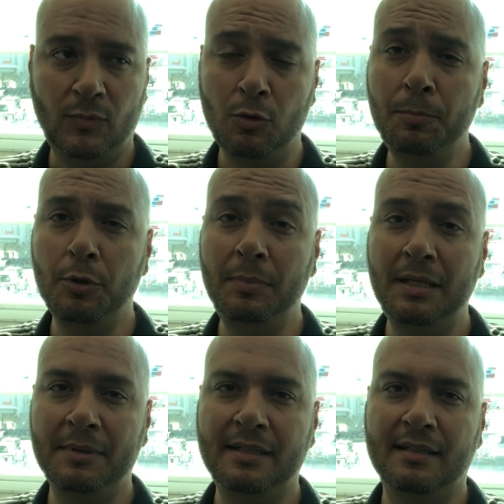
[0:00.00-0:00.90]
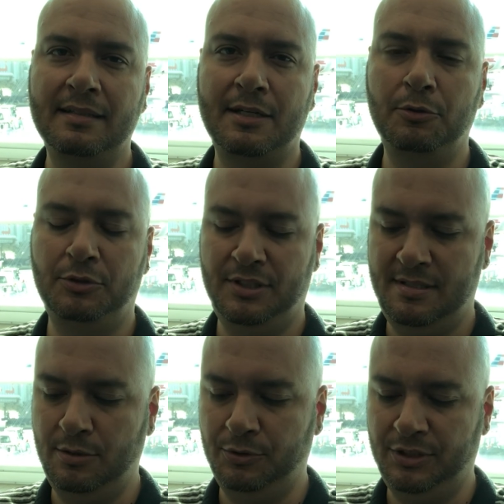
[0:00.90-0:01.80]
O problema da tecnologia
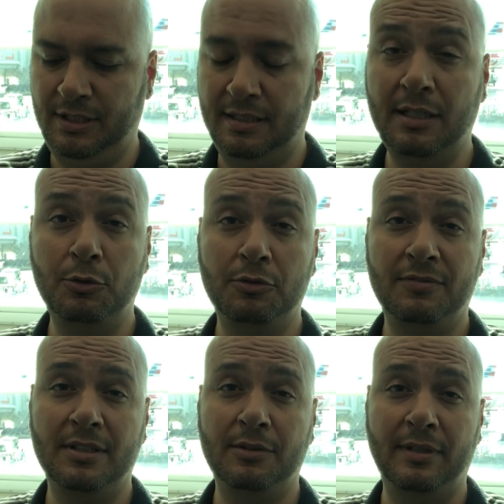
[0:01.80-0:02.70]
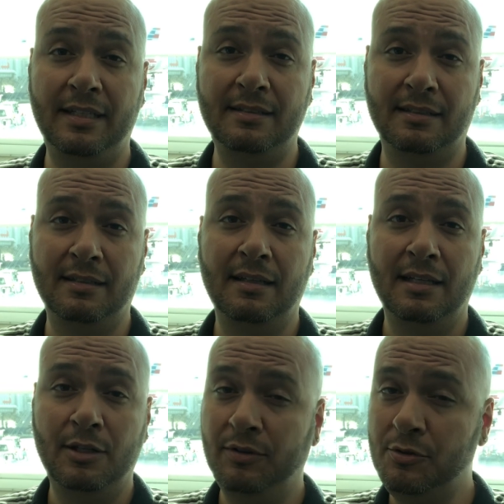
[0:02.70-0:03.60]
5G, e aí eu estou falando ainda
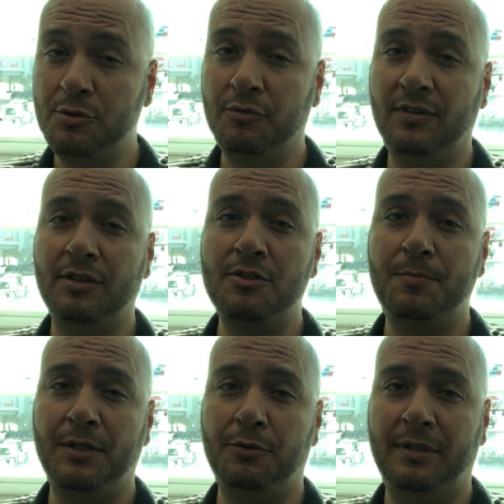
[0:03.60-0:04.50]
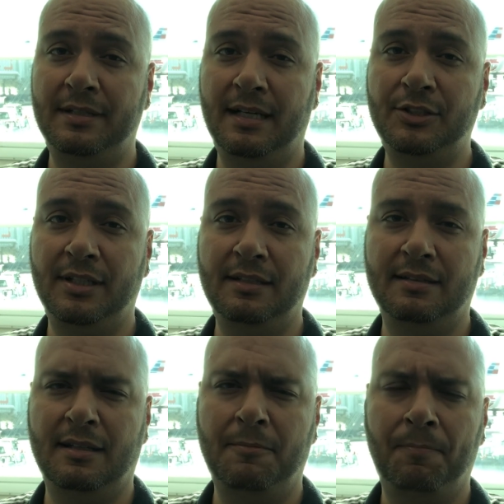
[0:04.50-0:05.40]
eu não estou falando de espiritualidade ainda,
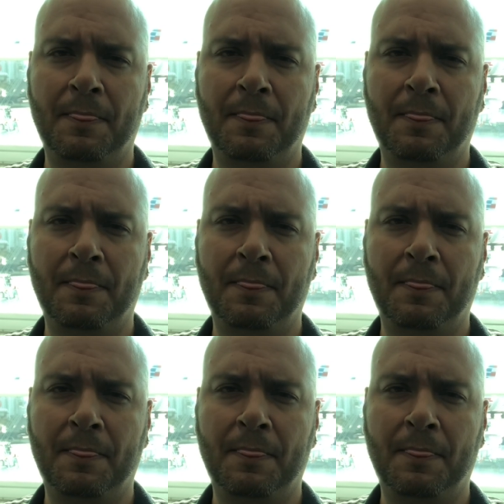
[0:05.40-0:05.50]
tá?